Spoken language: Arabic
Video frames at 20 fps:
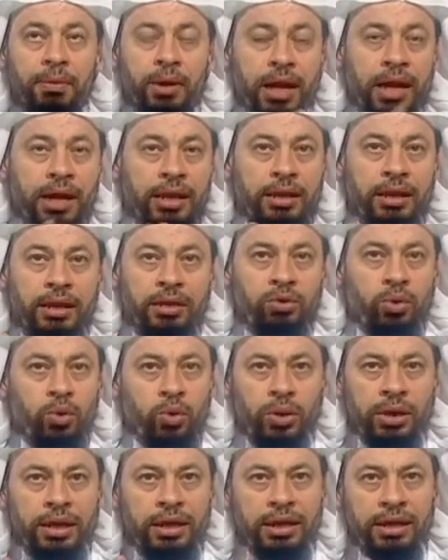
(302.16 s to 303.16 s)
راى ان
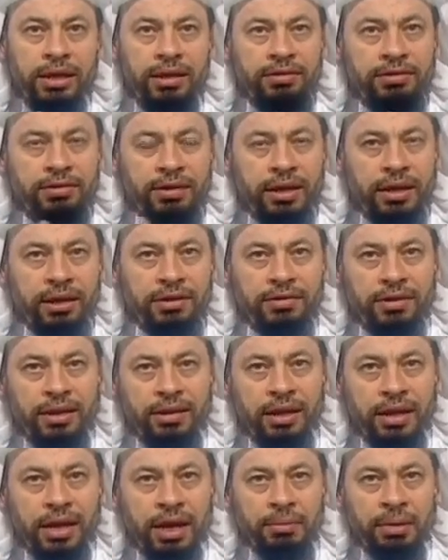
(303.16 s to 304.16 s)
دخول الانجليز الى
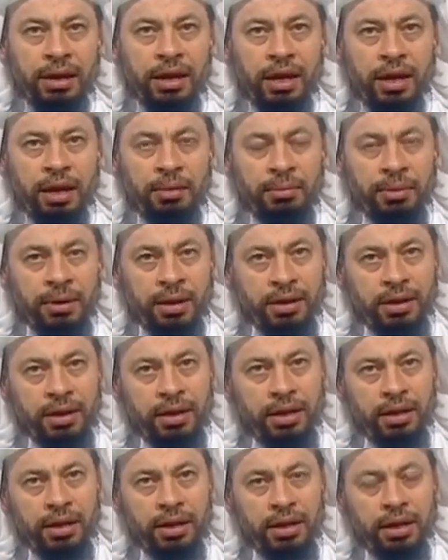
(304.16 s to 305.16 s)
الاسكندريه امر لا
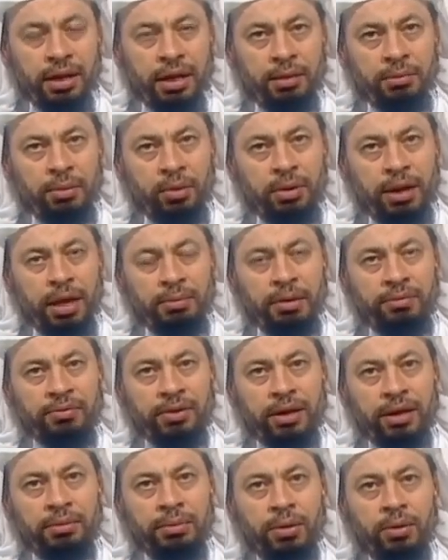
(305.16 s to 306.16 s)
امرا امر لا
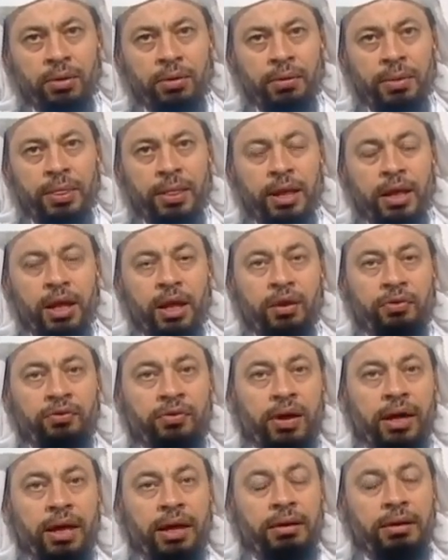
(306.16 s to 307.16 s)
مفر منه
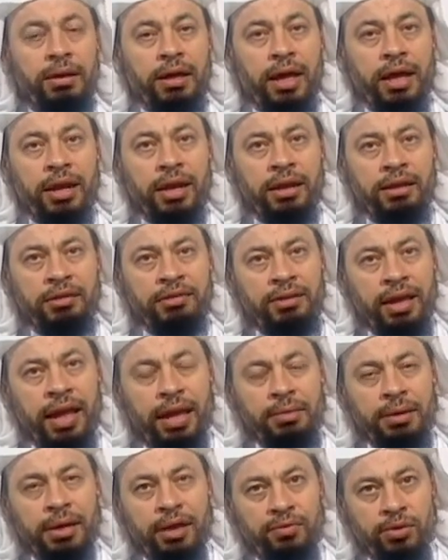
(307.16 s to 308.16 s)
فقرر
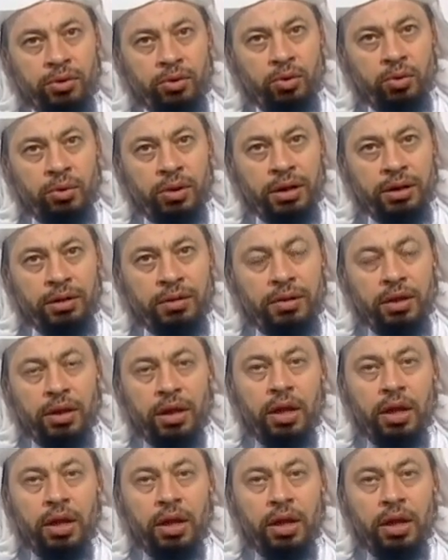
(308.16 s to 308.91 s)
الانسحاب الى كفر الدوار.